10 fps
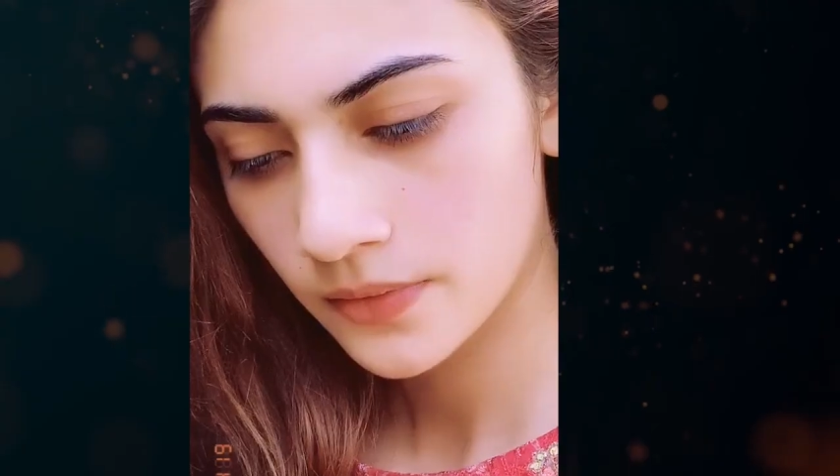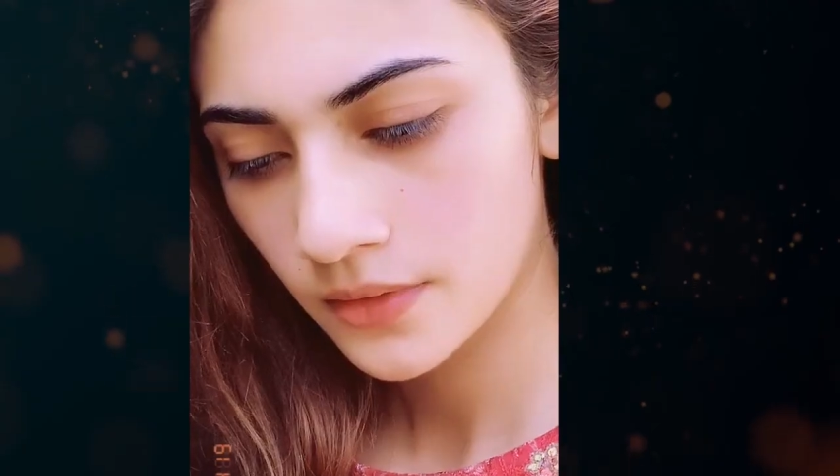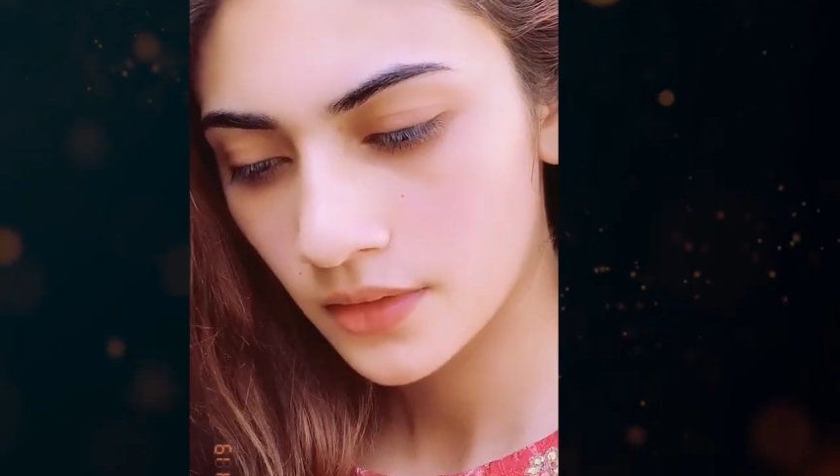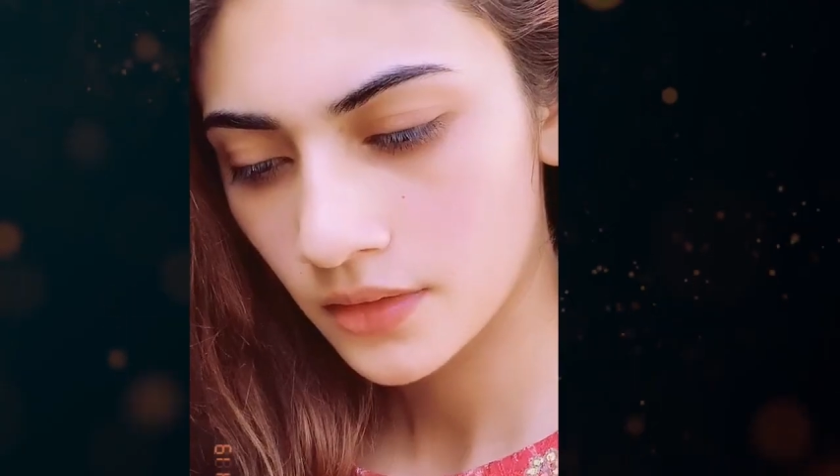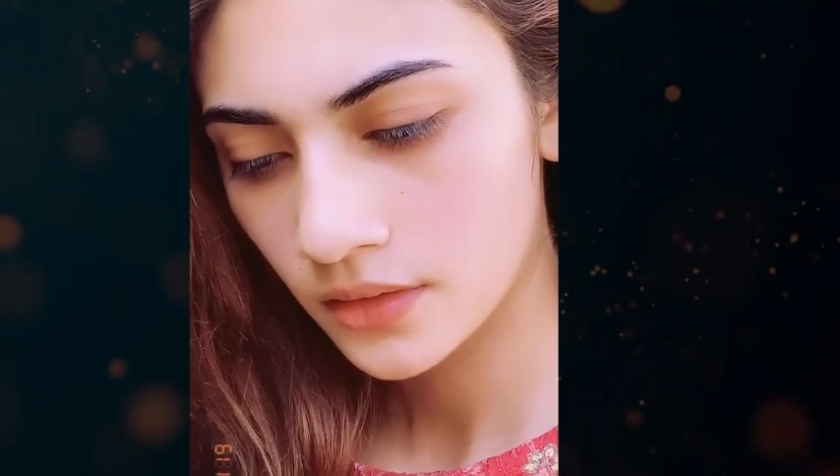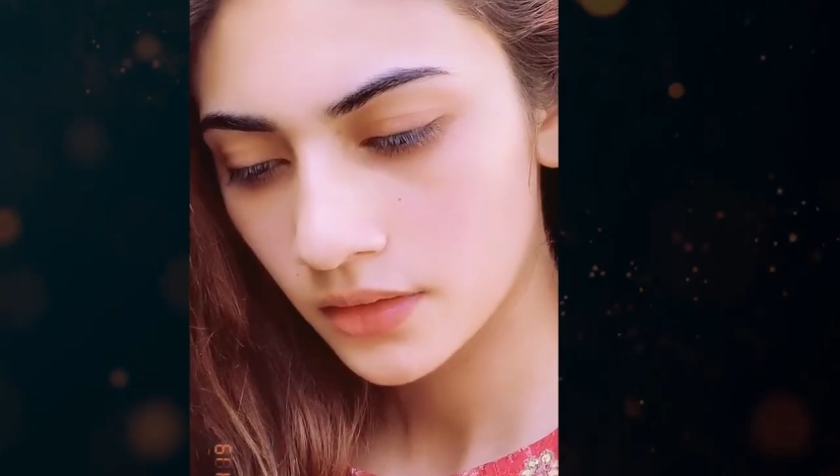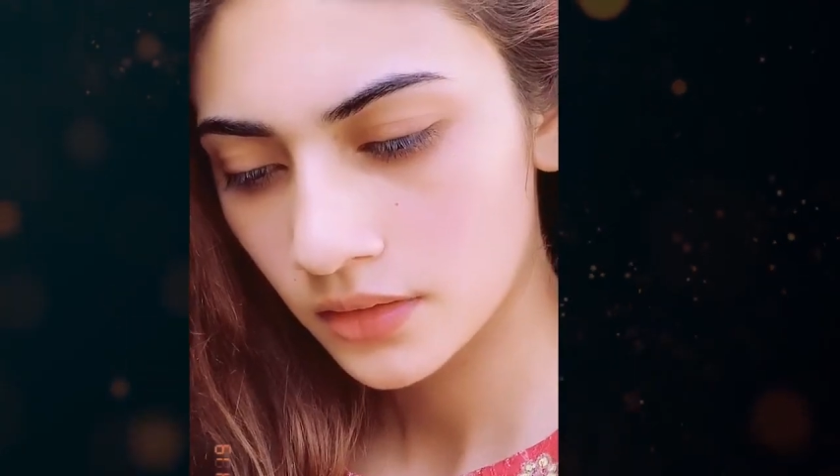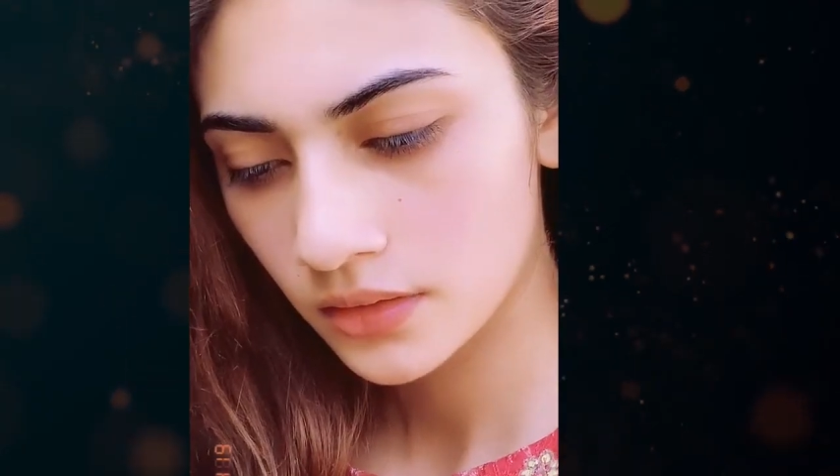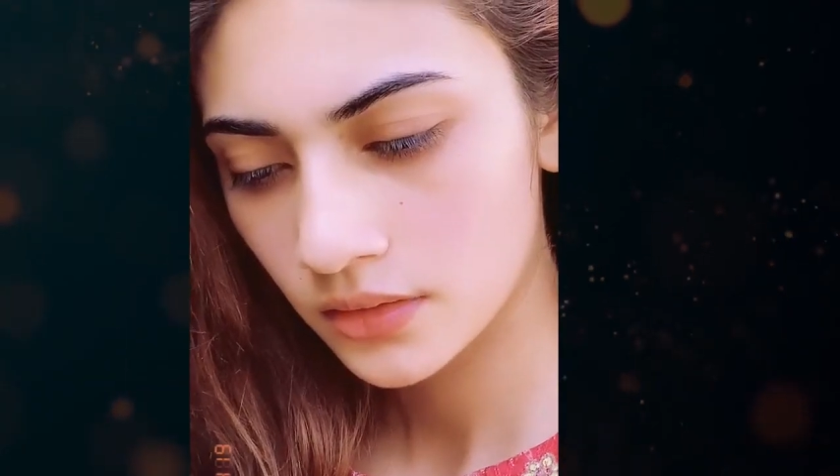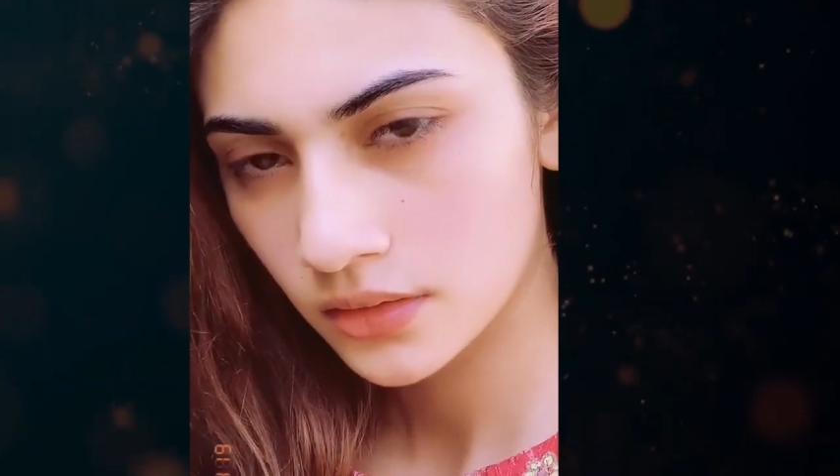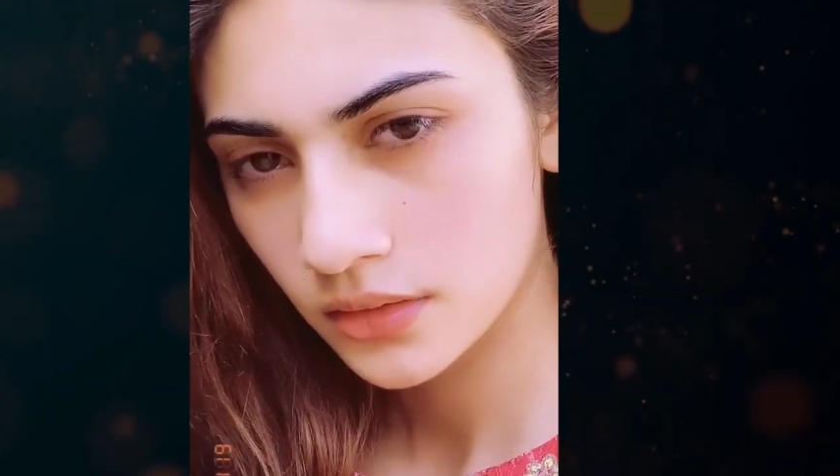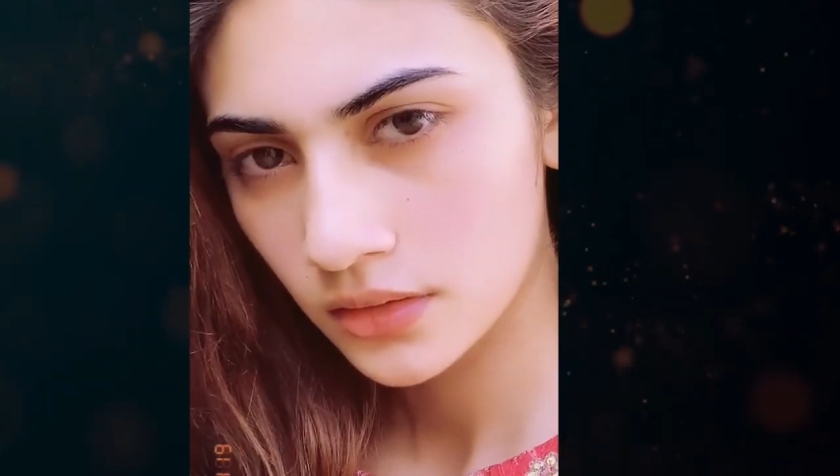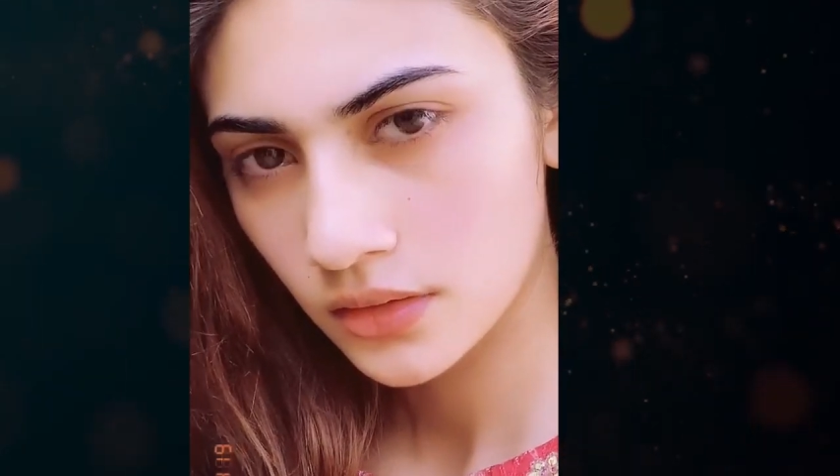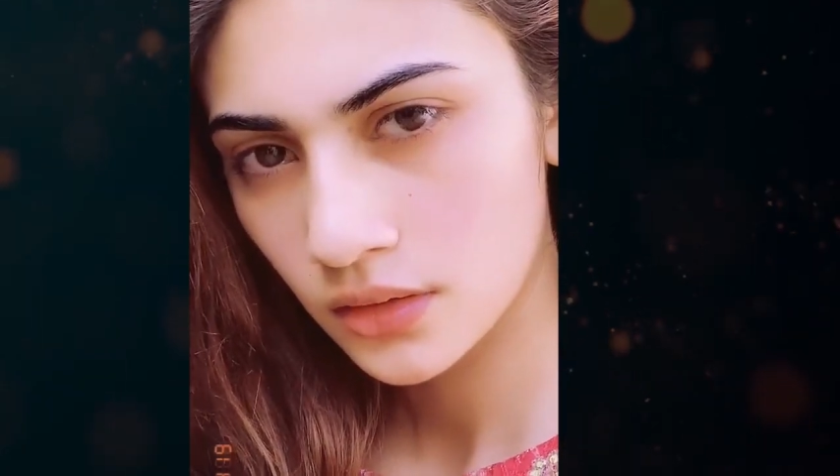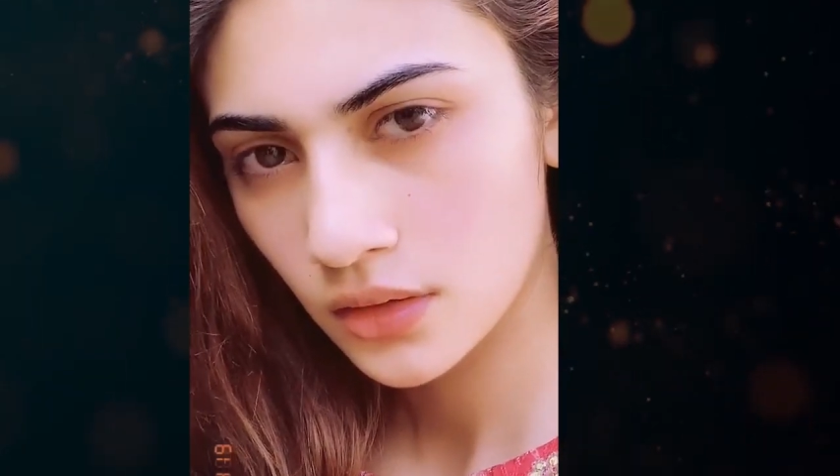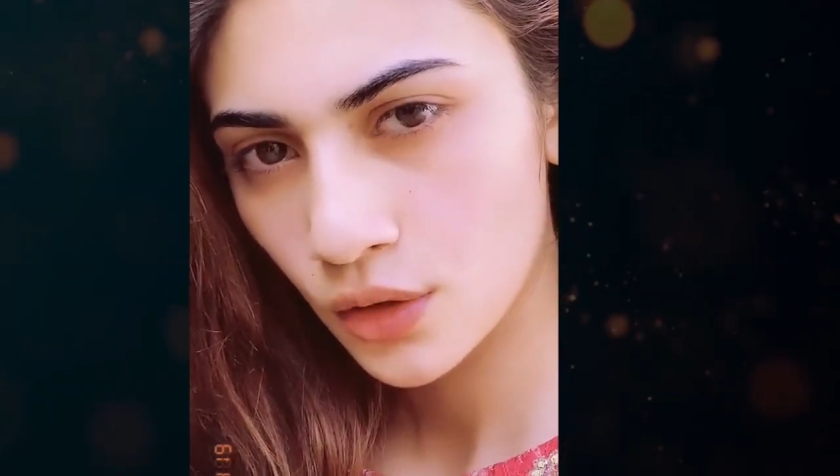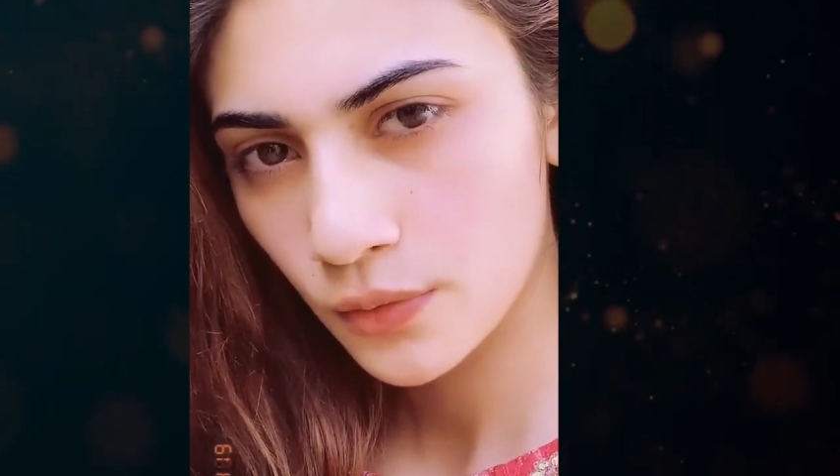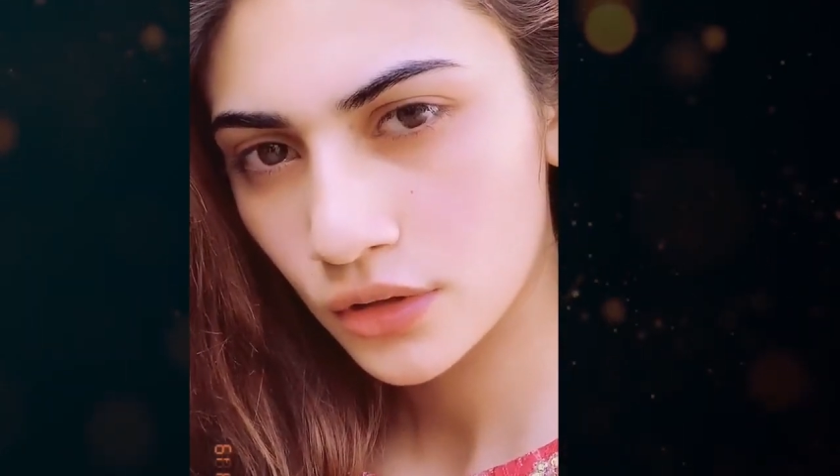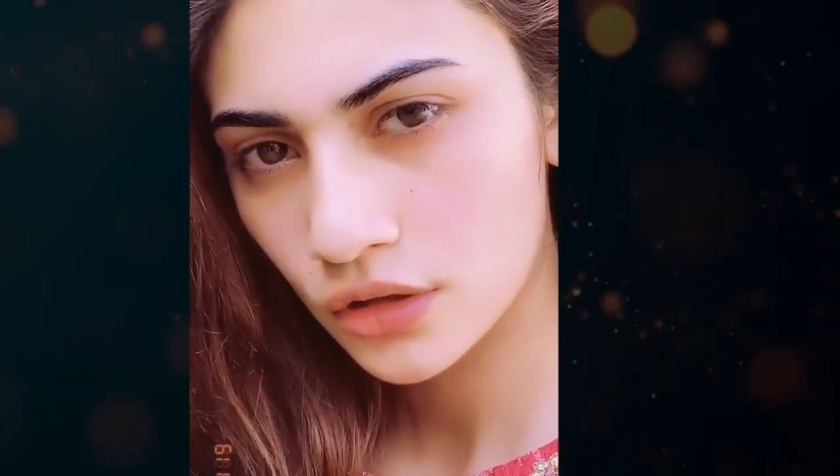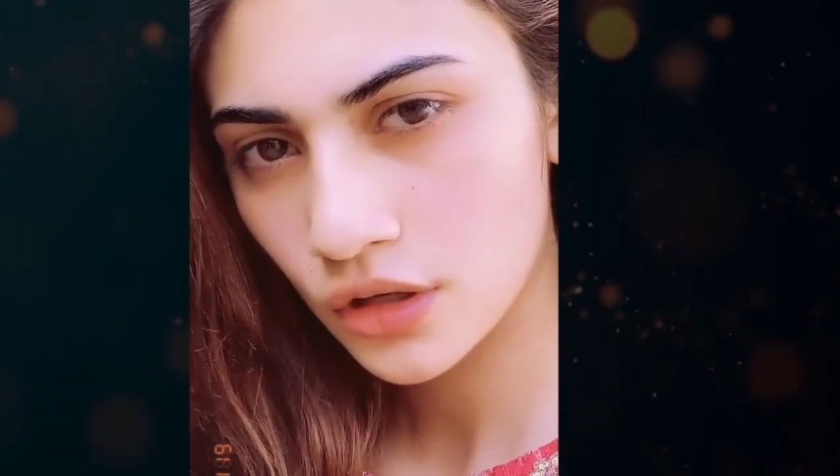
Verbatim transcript: रहे कि दानिया मलिक ने इंस्टा स्टोरी पर